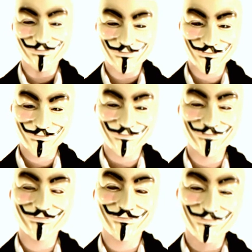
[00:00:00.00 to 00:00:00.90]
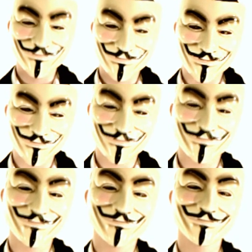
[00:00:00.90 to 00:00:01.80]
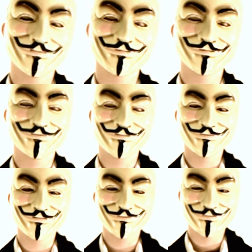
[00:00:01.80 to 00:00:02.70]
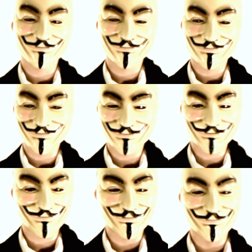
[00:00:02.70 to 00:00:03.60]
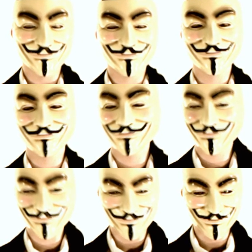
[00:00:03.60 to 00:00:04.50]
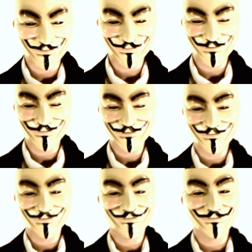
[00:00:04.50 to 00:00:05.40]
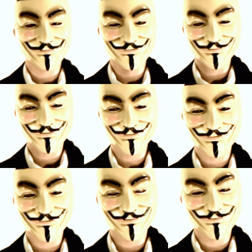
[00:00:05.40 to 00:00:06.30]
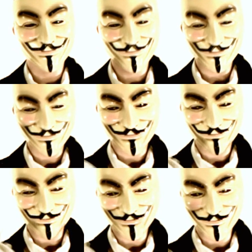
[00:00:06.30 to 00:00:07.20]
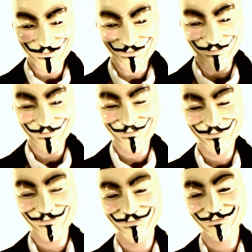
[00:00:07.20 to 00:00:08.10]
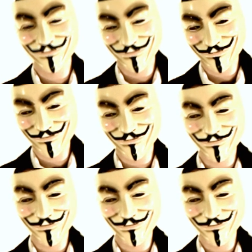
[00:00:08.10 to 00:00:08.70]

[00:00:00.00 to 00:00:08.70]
Erfolg bauen wir auf. Es gibt keine Kontrolle keine Führer, nur Einfluss, der Einfluss durch die Gedanken im Kollektiv.